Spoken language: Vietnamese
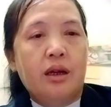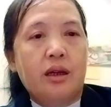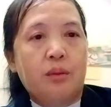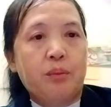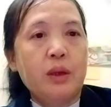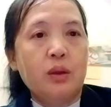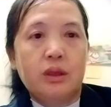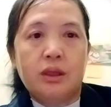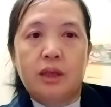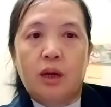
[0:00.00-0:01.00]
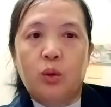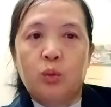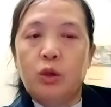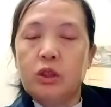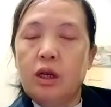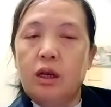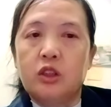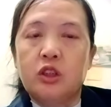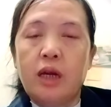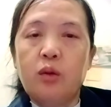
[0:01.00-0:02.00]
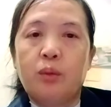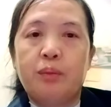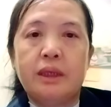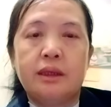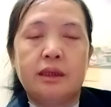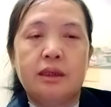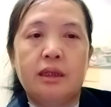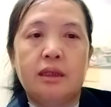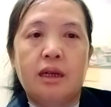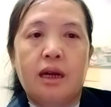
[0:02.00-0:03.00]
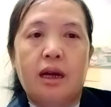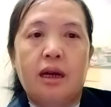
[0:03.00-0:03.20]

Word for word: ở bây giờ tàu muốn cho lọ sai ua bị sự hay tiền